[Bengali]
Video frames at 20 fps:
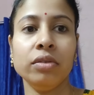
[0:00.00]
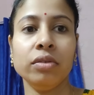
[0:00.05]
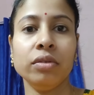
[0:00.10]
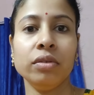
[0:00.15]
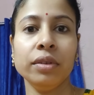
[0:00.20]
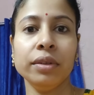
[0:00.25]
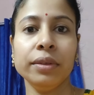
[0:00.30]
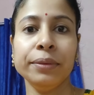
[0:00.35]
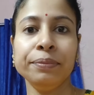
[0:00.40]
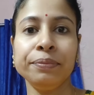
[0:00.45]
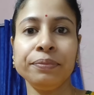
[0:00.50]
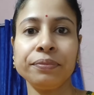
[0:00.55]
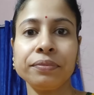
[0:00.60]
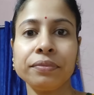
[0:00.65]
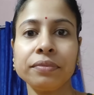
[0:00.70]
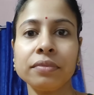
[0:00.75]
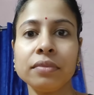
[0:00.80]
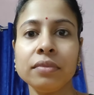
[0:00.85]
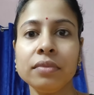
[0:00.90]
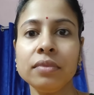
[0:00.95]
করা হয় নাই তো
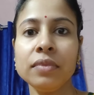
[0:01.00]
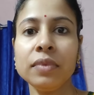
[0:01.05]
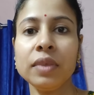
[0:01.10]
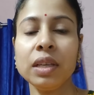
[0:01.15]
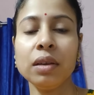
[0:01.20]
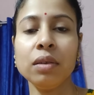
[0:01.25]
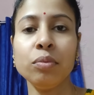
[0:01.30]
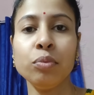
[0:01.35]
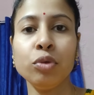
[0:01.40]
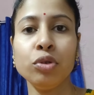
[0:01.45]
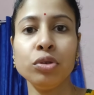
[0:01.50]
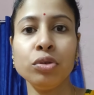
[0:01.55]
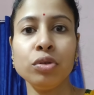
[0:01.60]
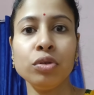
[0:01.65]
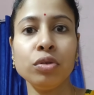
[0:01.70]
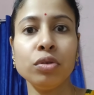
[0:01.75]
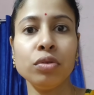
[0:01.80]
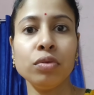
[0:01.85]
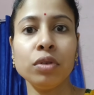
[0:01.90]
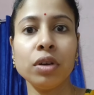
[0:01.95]

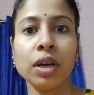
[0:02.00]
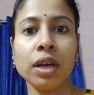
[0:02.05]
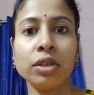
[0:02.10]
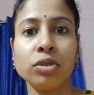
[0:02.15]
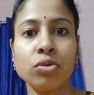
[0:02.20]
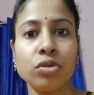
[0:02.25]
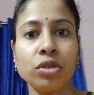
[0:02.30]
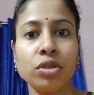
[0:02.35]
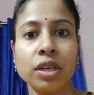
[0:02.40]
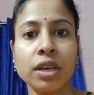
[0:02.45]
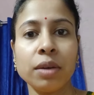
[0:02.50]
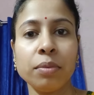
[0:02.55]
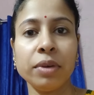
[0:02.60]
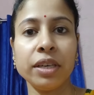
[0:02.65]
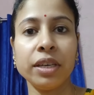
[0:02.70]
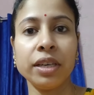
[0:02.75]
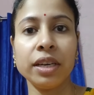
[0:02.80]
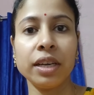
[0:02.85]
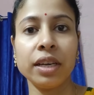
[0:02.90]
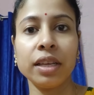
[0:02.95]
পোস্ত আর
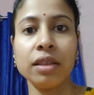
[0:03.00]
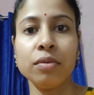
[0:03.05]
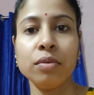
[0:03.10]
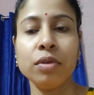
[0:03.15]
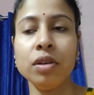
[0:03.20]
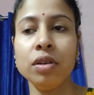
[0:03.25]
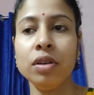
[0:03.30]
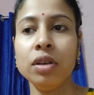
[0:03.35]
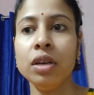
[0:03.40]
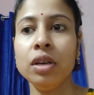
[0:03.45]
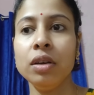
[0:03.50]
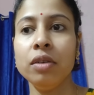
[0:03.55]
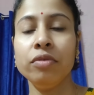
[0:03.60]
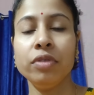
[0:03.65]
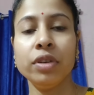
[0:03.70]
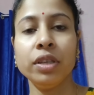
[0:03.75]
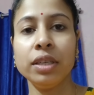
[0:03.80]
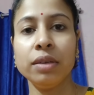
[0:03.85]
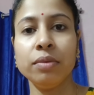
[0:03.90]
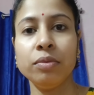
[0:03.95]
সর্ষেটা বেটে রেখে দেবো
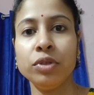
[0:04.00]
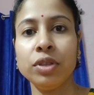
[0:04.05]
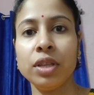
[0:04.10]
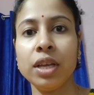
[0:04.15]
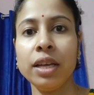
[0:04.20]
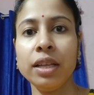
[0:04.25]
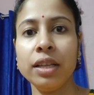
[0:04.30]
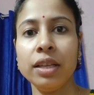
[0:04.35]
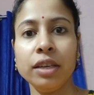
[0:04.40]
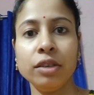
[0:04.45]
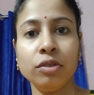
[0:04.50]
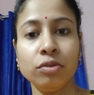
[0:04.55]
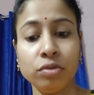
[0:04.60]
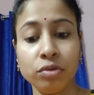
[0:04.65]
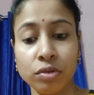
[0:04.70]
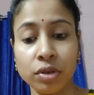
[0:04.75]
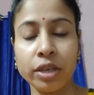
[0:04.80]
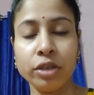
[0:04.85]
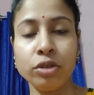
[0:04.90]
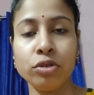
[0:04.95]
ফ্রিজের মধ্যে
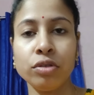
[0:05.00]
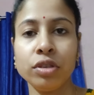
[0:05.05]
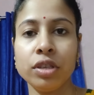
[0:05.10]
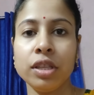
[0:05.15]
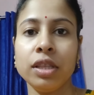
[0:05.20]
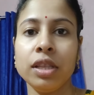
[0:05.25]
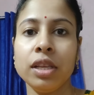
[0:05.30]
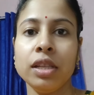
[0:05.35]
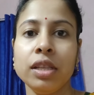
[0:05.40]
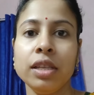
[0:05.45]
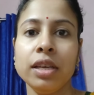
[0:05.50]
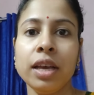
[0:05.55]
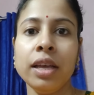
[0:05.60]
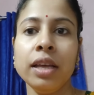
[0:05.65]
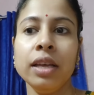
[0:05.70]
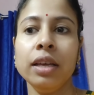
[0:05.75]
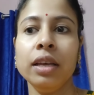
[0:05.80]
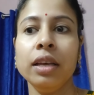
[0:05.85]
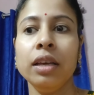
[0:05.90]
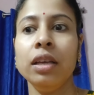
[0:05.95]
একটুখানি
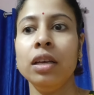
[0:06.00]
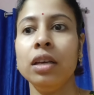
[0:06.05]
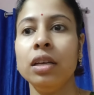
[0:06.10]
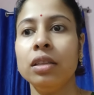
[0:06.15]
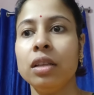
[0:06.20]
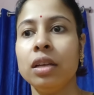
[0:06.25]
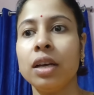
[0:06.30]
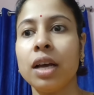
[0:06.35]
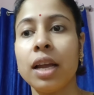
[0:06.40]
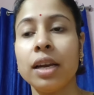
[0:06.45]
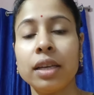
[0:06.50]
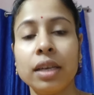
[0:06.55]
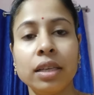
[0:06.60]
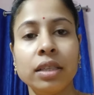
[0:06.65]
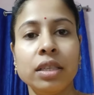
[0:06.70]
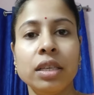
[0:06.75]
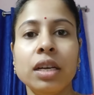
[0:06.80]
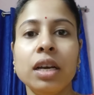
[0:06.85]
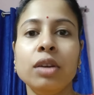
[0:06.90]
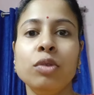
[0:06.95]
সর্ষের তেল দিয়ে
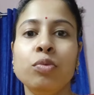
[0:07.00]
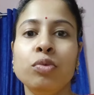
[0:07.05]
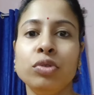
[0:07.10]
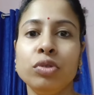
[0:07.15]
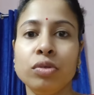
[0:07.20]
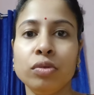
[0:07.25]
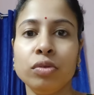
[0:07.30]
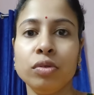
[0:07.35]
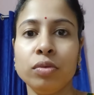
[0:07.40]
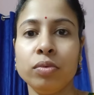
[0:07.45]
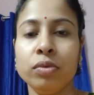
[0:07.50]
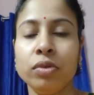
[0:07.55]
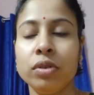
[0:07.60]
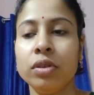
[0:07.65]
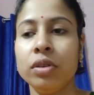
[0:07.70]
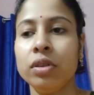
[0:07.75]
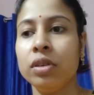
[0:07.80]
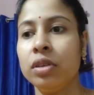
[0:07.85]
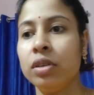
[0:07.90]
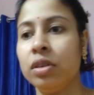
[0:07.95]
কালকে ঝিঙালু
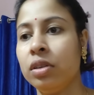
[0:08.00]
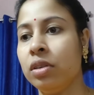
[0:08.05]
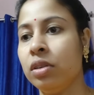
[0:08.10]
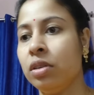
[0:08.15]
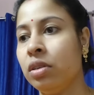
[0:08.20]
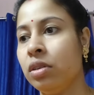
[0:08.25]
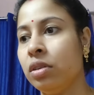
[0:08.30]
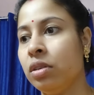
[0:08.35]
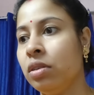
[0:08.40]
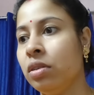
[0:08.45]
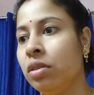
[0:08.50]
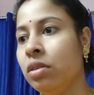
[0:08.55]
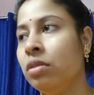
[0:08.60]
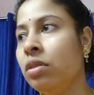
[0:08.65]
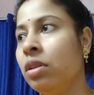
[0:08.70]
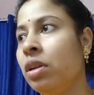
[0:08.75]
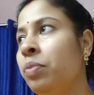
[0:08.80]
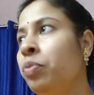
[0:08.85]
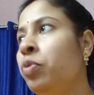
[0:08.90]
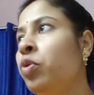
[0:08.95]
পোস্ত করবো
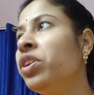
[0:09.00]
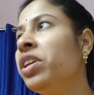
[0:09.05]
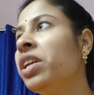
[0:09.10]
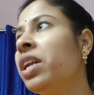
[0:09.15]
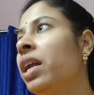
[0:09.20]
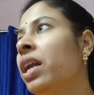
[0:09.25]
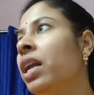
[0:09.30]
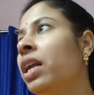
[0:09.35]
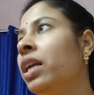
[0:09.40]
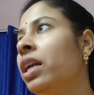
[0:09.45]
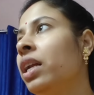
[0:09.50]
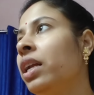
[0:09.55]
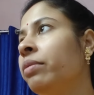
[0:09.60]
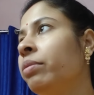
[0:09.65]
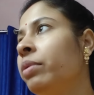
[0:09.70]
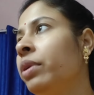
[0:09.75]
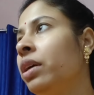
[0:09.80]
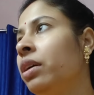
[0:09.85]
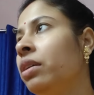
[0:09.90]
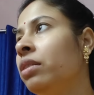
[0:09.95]
তাহলে পনির
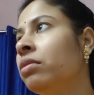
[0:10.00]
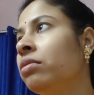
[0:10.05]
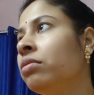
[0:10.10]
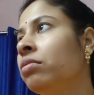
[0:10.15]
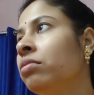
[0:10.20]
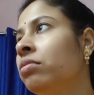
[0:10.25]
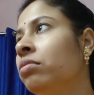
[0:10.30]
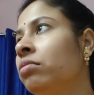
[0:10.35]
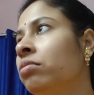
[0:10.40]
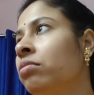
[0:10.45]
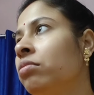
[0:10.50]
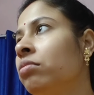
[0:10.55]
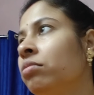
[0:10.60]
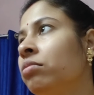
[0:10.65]
আর আনা লাগবে না